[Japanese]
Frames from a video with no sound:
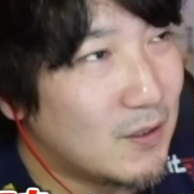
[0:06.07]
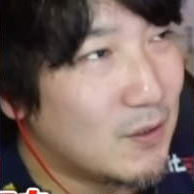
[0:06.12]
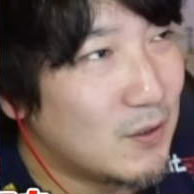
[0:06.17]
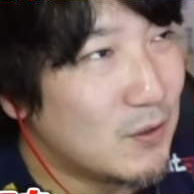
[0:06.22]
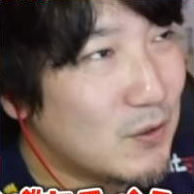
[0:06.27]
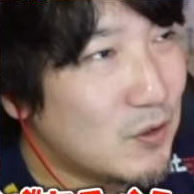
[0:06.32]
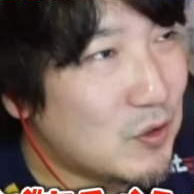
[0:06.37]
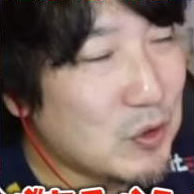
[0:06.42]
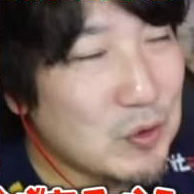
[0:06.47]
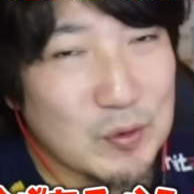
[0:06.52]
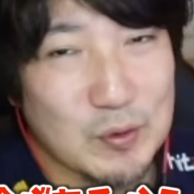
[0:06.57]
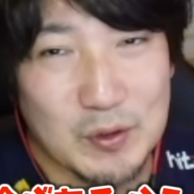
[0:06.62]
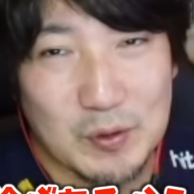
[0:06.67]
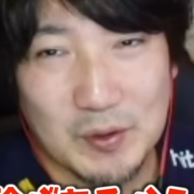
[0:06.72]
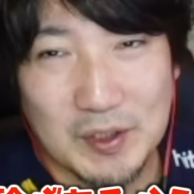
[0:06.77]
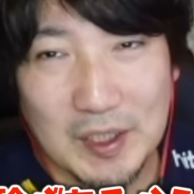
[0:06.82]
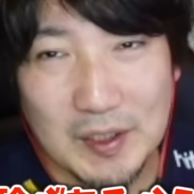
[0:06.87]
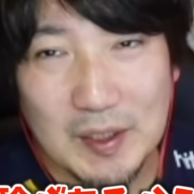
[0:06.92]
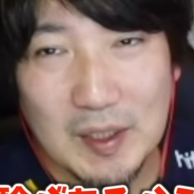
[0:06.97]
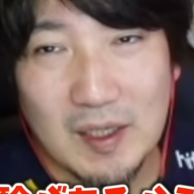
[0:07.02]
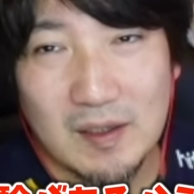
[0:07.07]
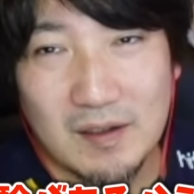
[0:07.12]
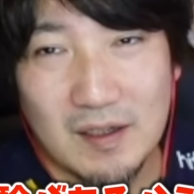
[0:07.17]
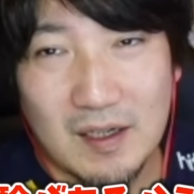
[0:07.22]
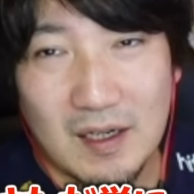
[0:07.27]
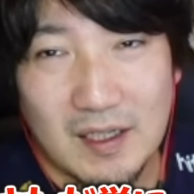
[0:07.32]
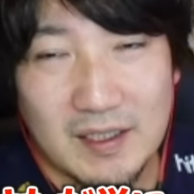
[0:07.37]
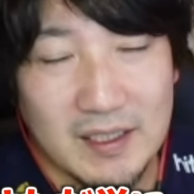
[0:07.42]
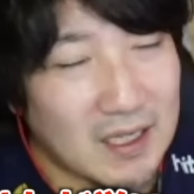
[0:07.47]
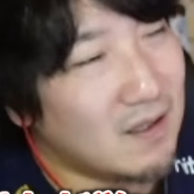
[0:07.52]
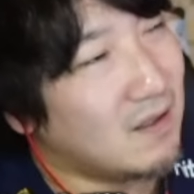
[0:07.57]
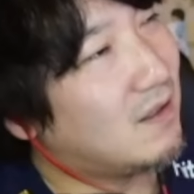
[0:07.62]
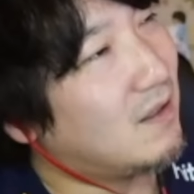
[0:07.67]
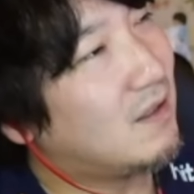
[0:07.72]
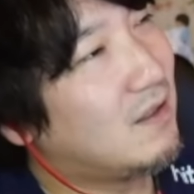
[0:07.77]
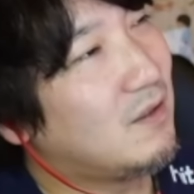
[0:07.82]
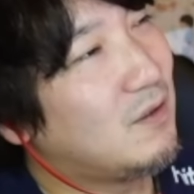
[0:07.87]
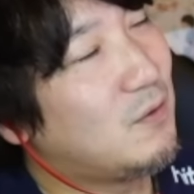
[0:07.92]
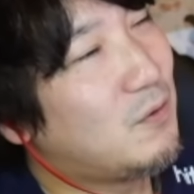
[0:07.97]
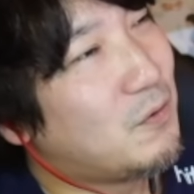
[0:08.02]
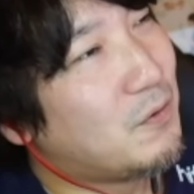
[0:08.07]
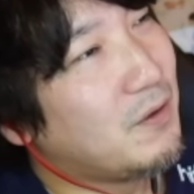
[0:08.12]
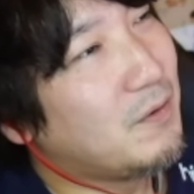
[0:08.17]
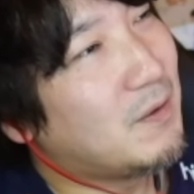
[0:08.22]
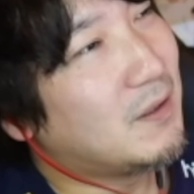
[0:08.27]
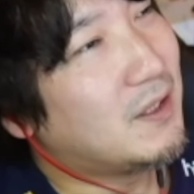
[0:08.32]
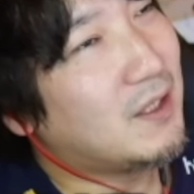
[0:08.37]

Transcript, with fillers: その時の経験があるから、いや、これは